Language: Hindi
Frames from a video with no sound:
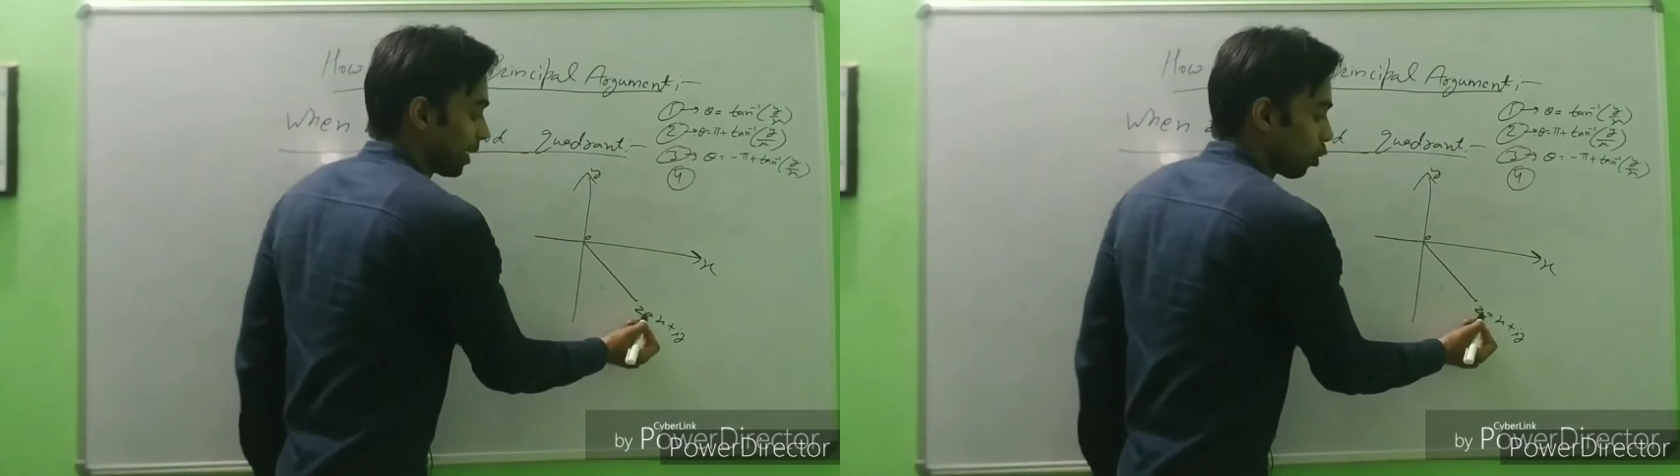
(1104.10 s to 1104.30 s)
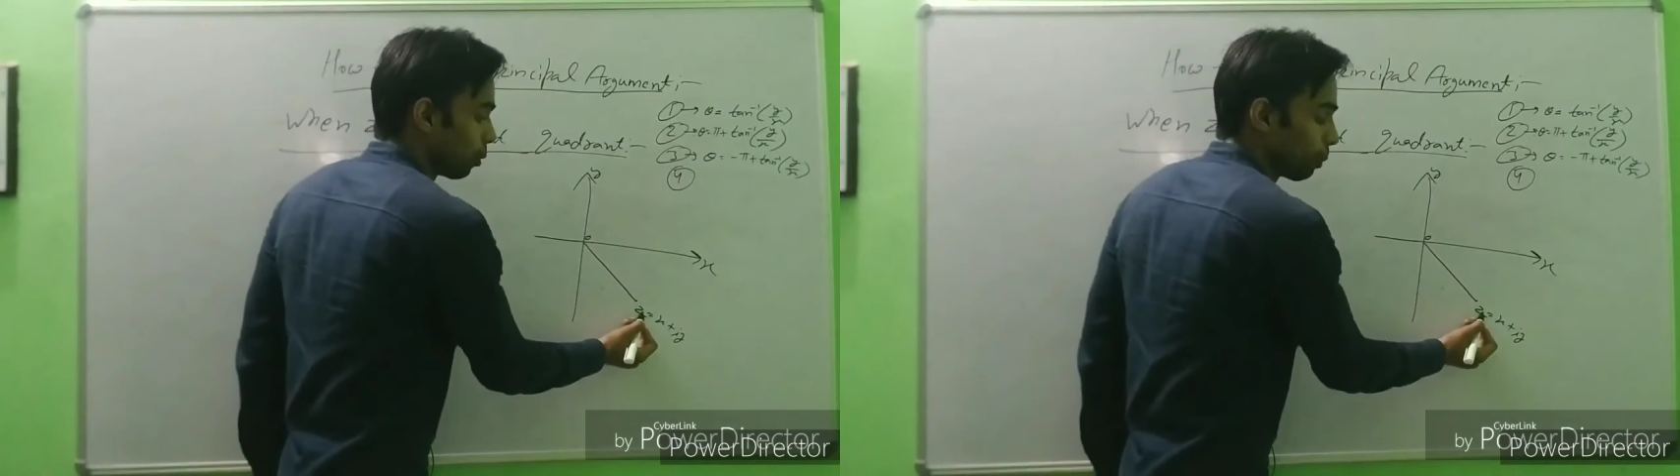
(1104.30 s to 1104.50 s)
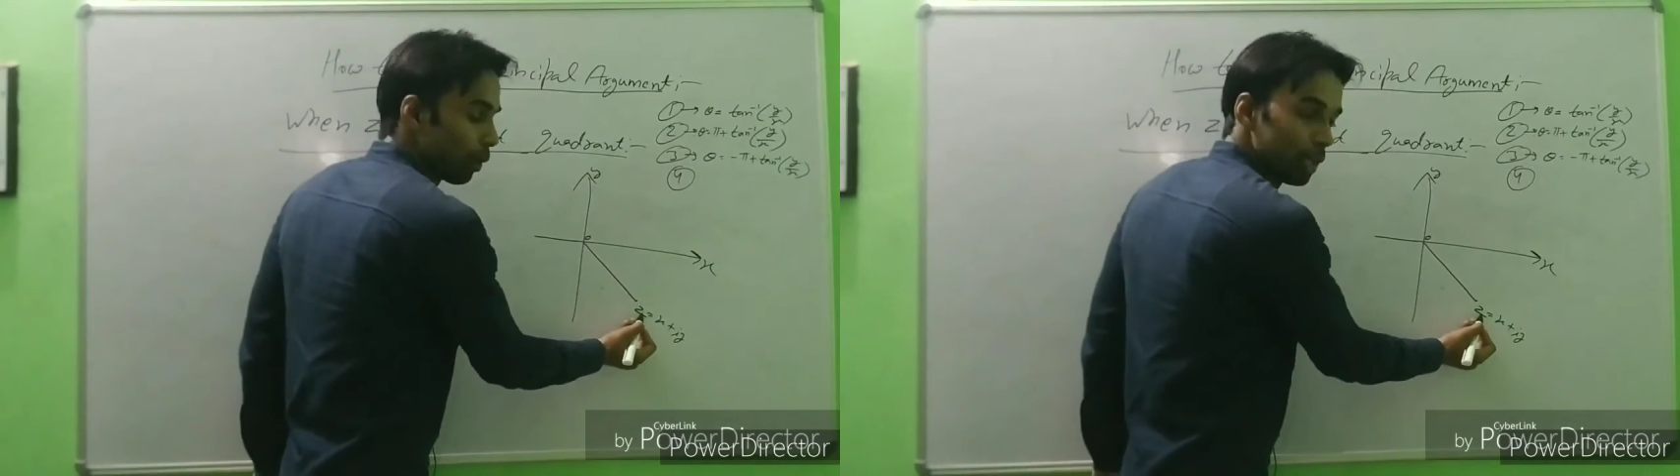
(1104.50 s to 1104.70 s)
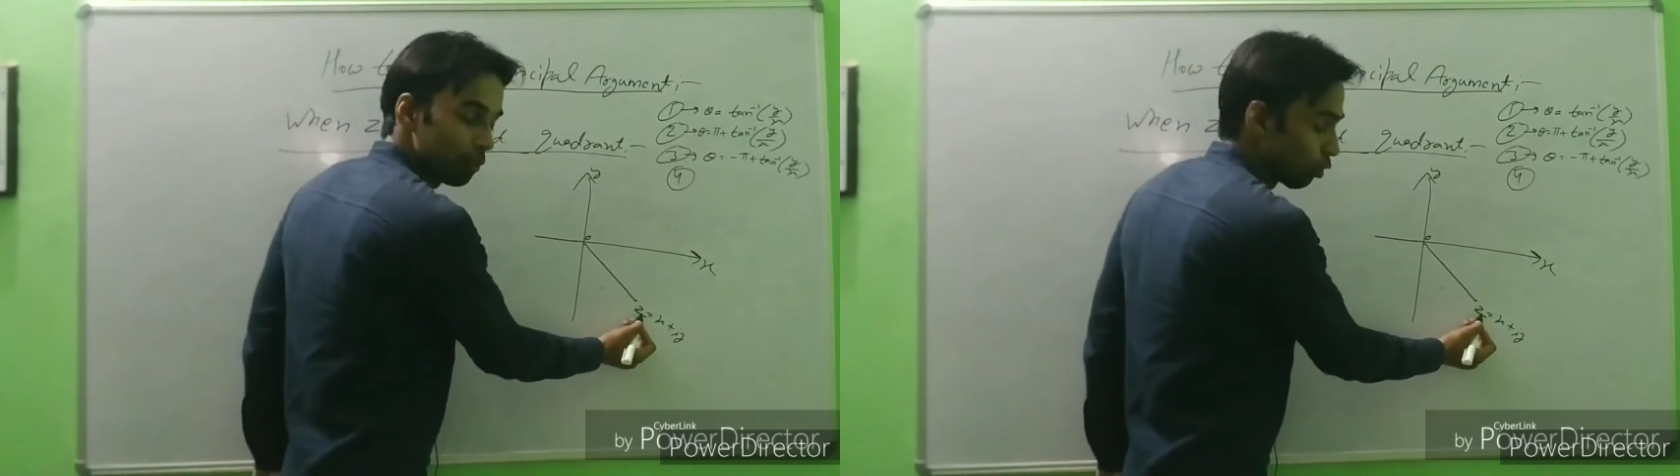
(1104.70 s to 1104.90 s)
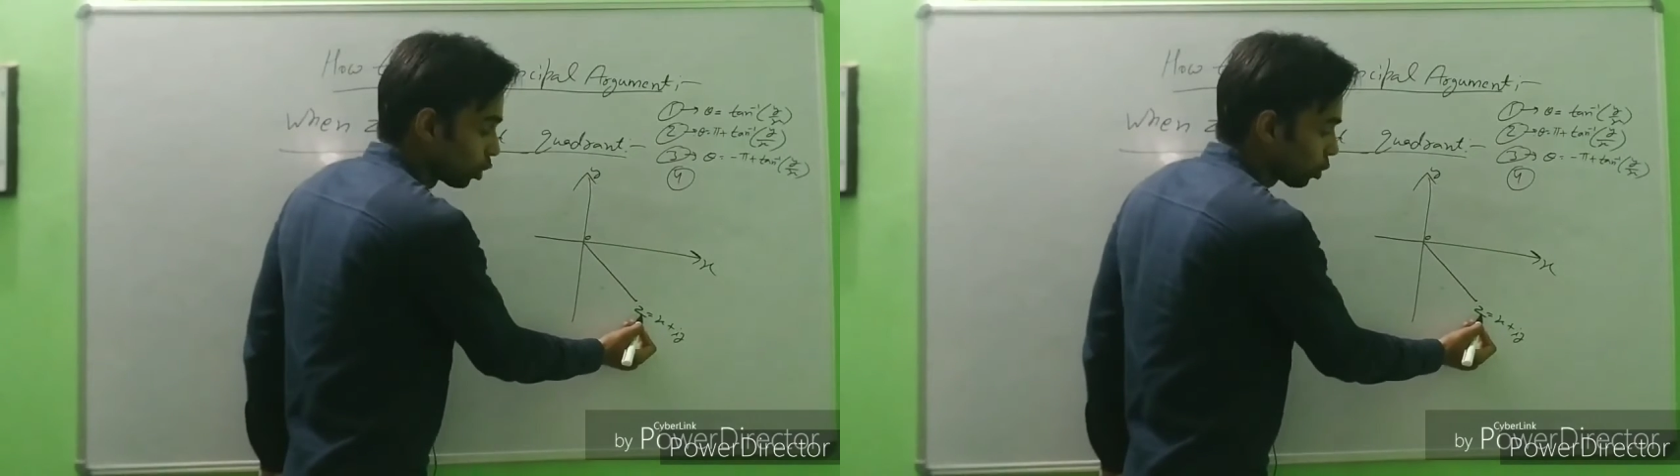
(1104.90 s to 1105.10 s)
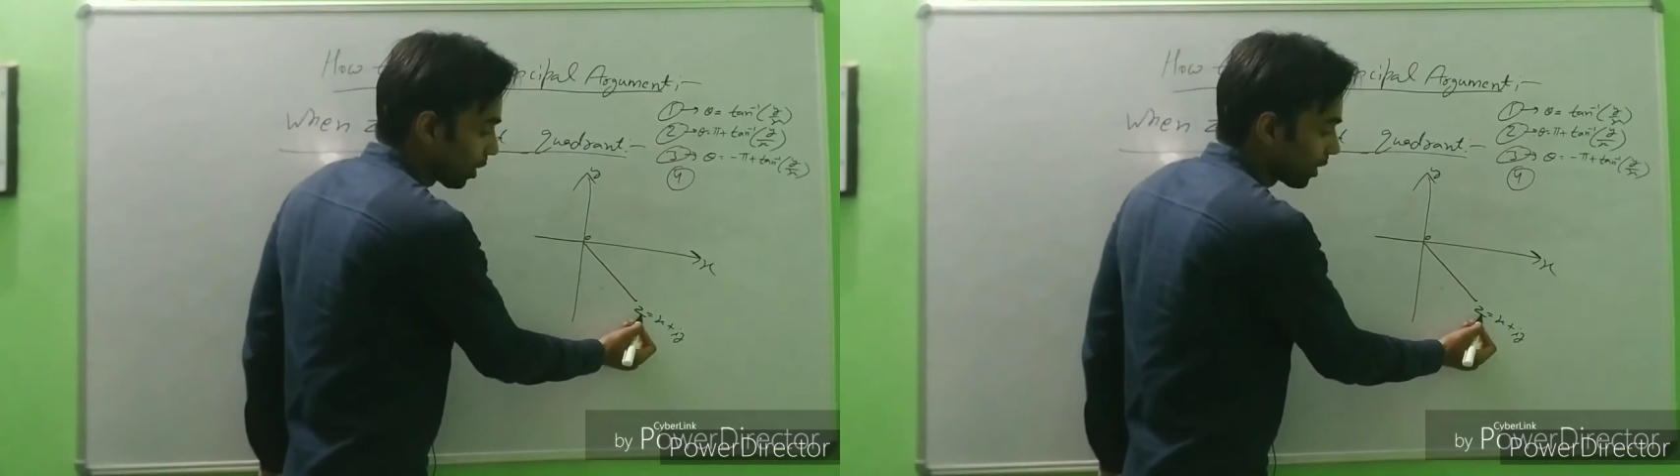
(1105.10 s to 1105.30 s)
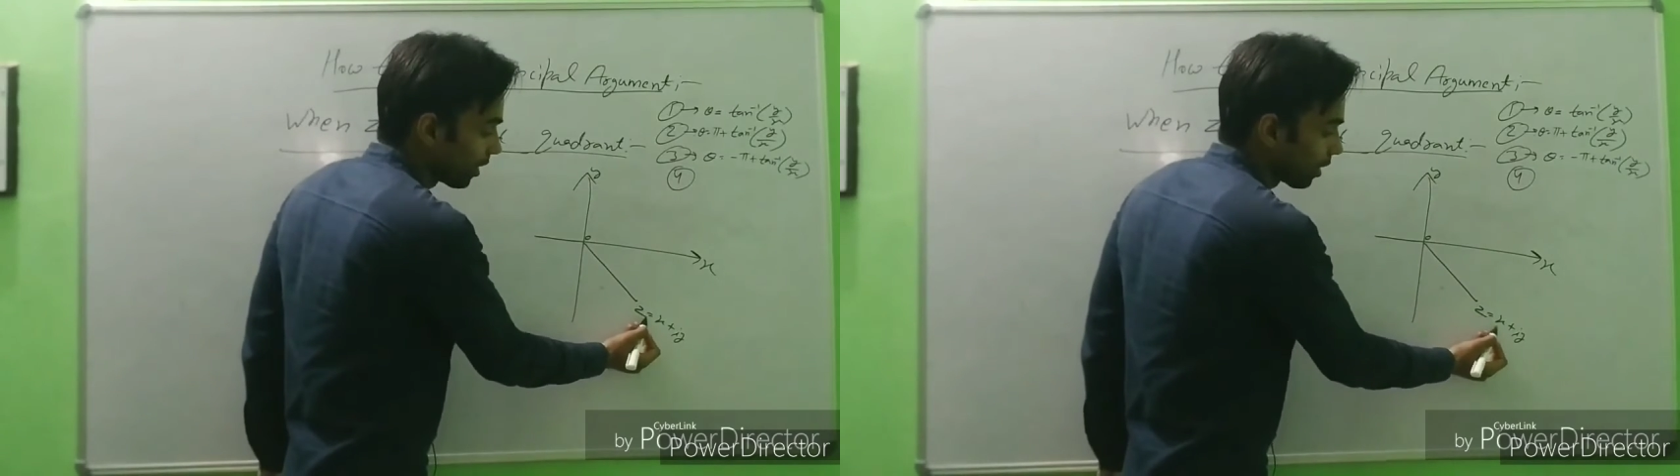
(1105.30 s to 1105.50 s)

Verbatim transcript: ये जेड कोई भी पॉइंट है फोर्थ क्वार